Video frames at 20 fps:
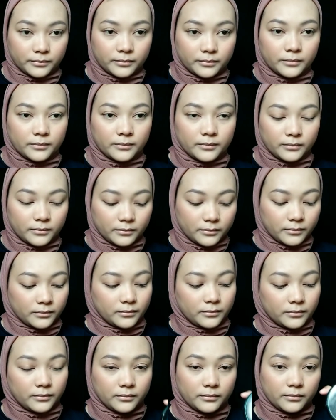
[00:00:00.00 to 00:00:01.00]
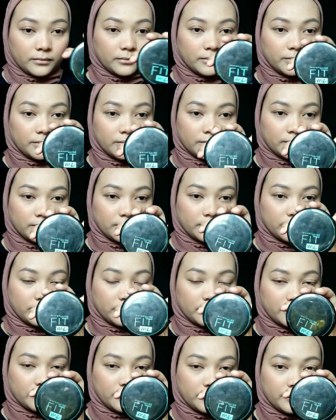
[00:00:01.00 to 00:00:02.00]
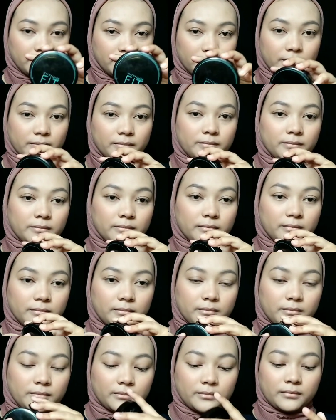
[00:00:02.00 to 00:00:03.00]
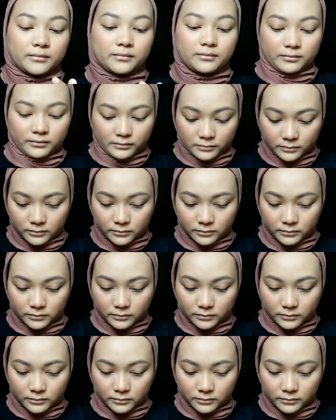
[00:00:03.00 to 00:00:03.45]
karena warnanya senatural itu nah